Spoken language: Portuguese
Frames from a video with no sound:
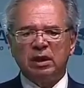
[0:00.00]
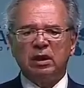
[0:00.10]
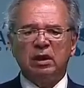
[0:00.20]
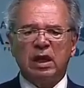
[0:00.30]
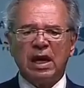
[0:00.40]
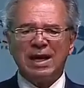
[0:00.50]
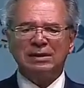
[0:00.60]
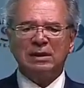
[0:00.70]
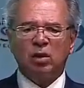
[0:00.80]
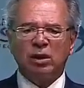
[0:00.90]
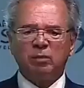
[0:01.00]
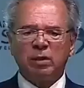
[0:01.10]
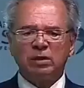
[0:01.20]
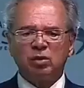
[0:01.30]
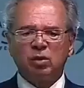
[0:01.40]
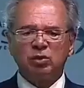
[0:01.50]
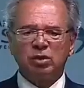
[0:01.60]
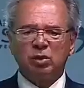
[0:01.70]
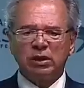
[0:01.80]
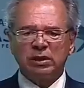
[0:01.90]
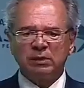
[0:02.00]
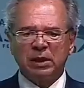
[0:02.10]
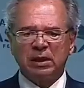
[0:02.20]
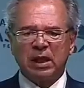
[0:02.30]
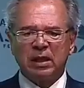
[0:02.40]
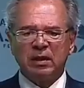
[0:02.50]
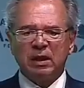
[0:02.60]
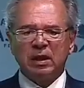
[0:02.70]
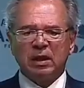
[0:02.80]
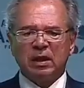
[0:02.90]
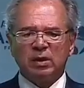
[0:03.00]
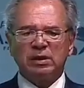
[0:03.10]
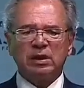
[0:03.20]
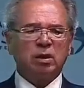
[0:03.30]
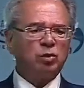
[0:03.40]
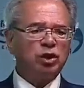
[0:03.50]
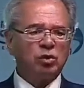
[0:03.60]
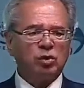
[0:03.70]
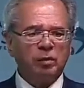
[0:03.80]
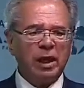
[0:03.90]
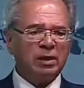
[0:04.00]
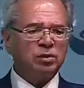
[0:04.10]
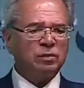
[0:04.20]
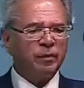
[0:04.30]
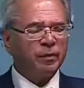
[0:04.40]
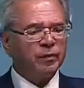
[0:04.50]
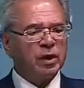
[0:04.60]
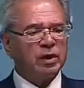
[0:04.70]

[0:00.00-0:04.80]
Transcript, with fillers: e a Ásia olha para o Brasil como segurança alimentar. A Organização Mundial do Comércio